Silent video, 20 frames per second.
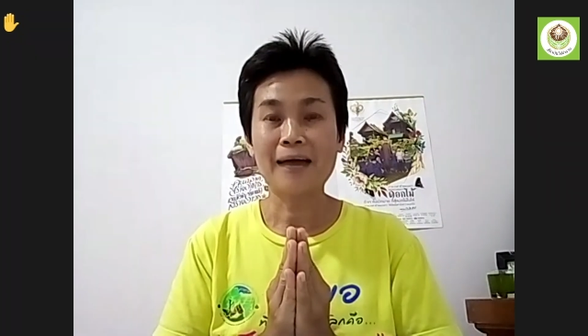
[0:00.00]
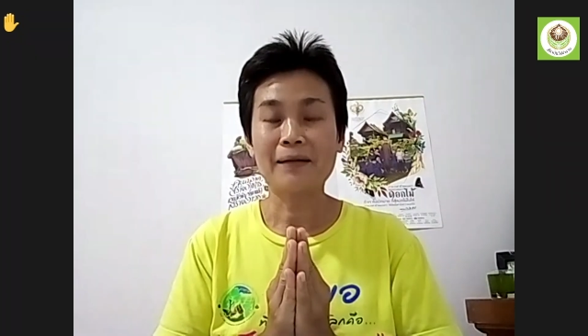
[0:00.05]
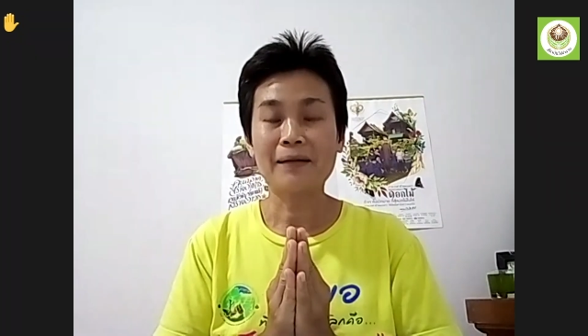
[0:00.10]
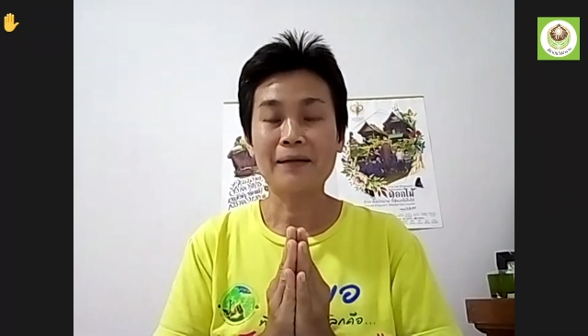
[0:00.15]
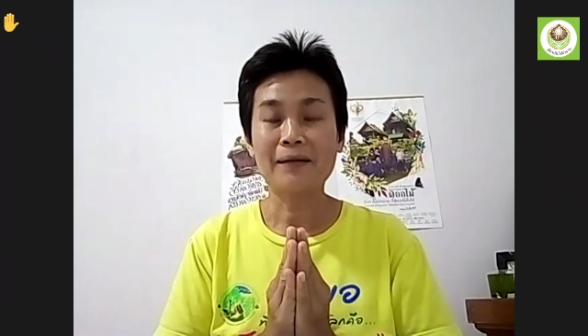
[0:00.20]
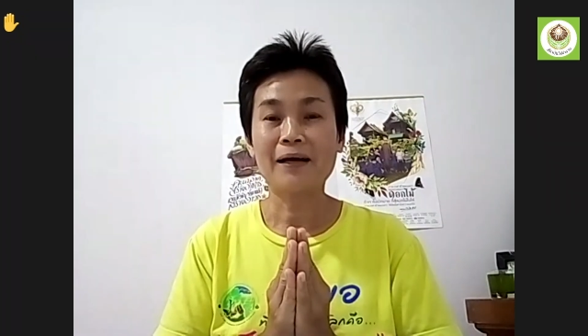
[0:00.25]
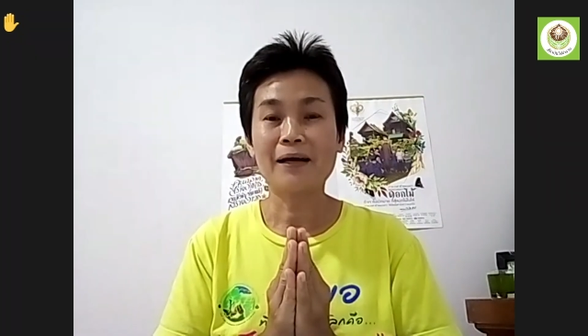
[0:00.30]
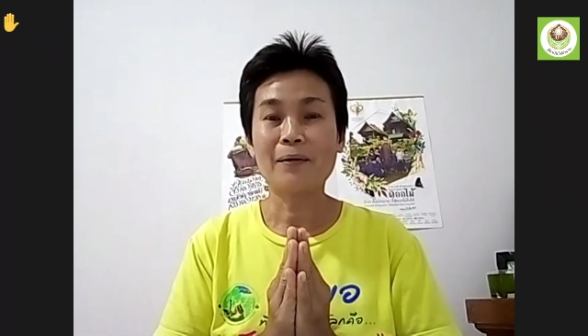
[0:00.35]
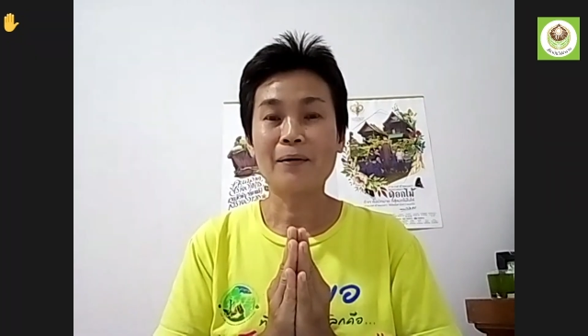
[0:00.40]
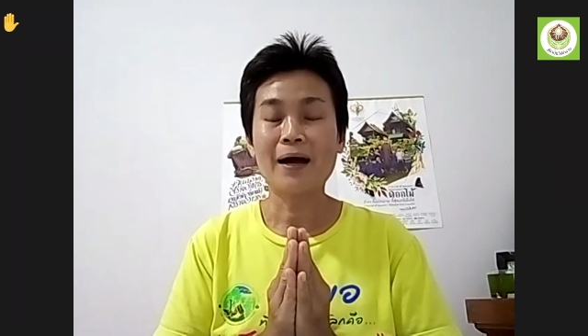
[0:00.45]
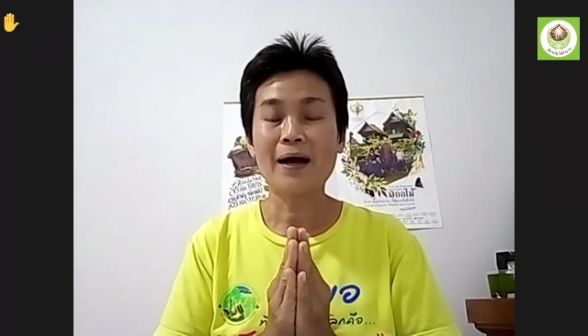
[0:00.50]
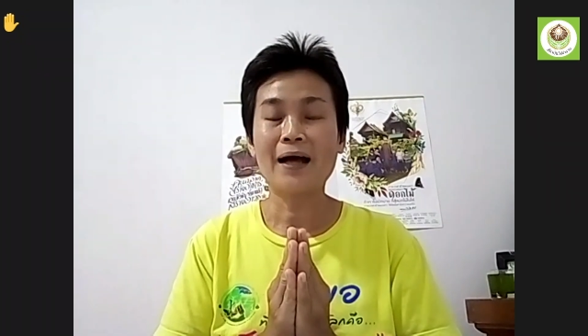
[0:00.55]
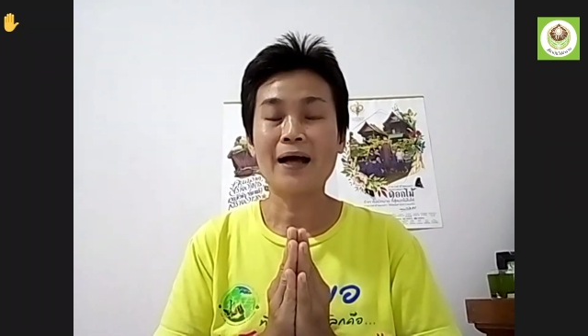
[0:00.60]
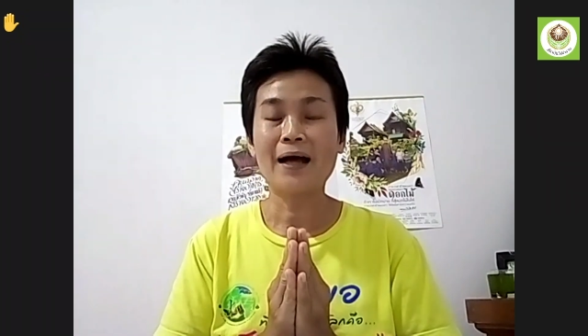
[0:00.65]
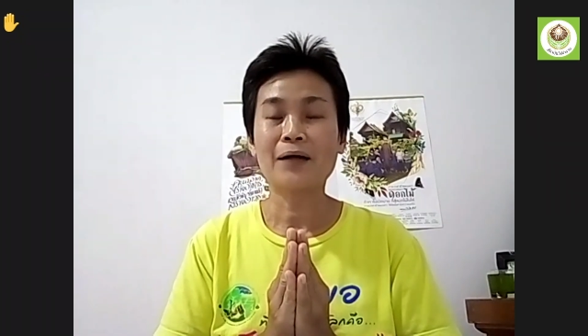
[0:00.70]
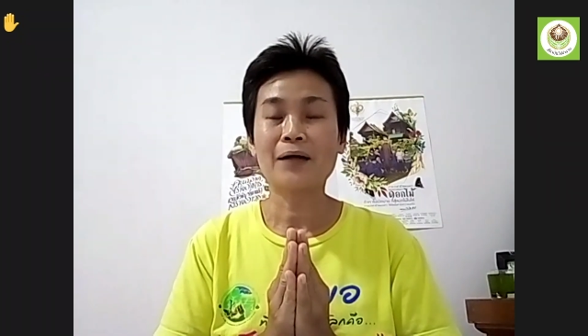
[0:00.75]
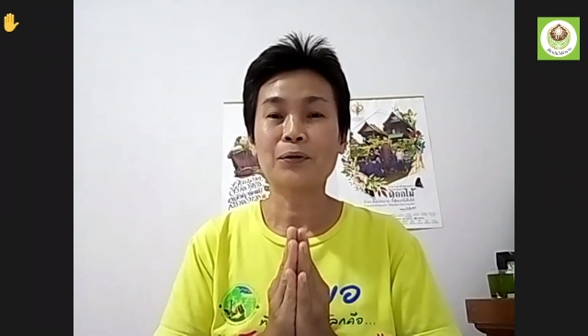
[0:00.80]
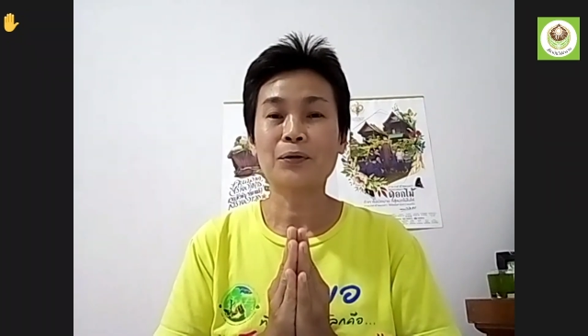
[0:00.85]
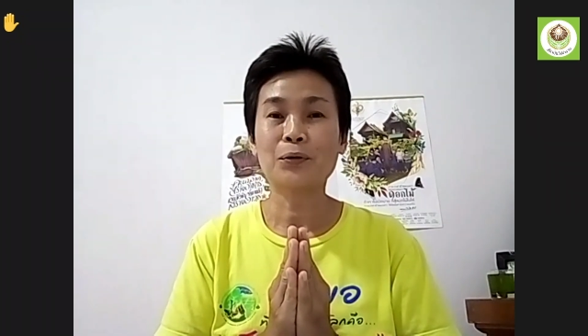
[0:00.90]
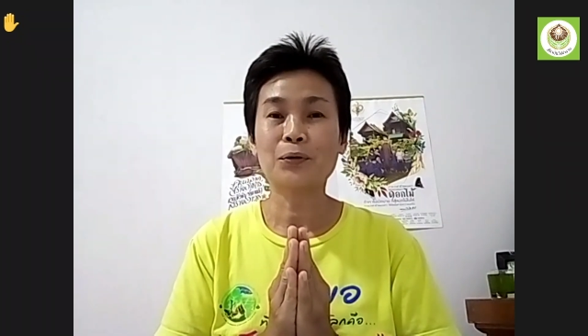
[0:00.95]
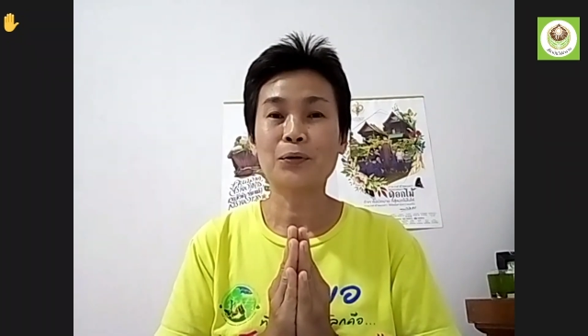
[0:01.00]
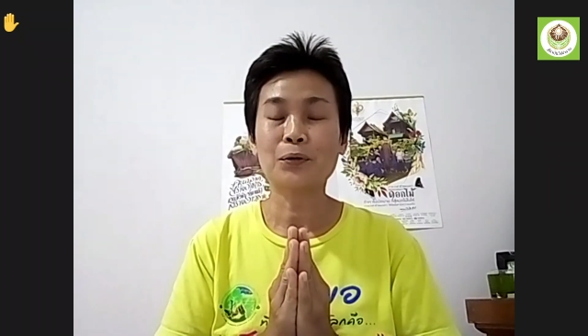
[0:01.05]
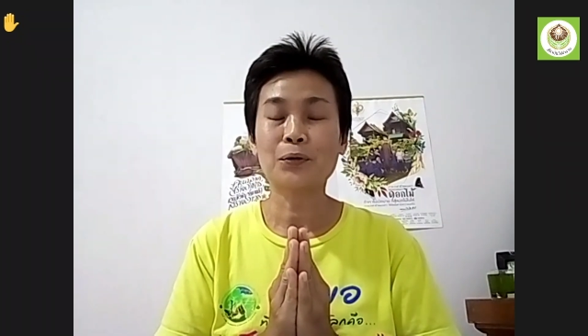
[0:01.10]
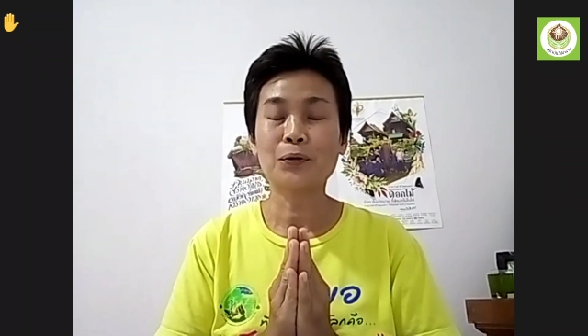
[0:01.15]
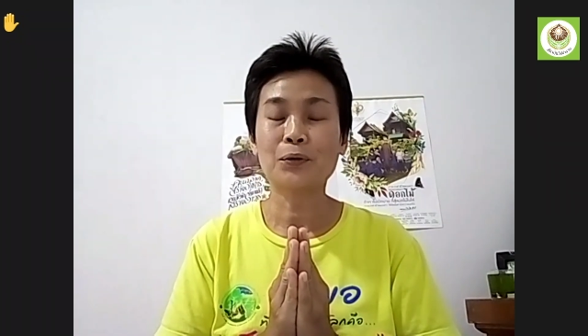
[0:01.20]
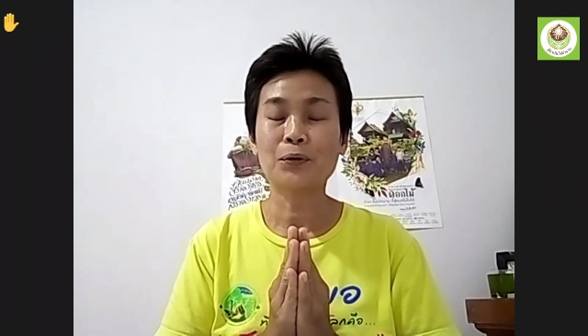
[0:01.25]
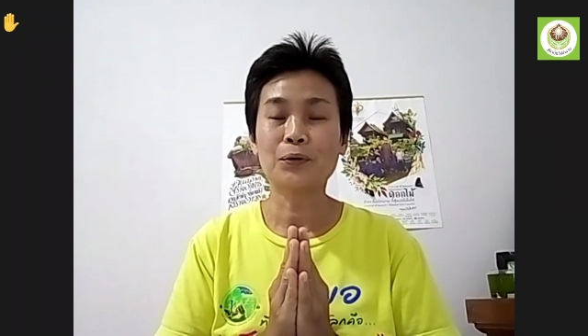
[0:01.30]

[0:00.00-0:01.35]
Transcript: กับคารวะผู้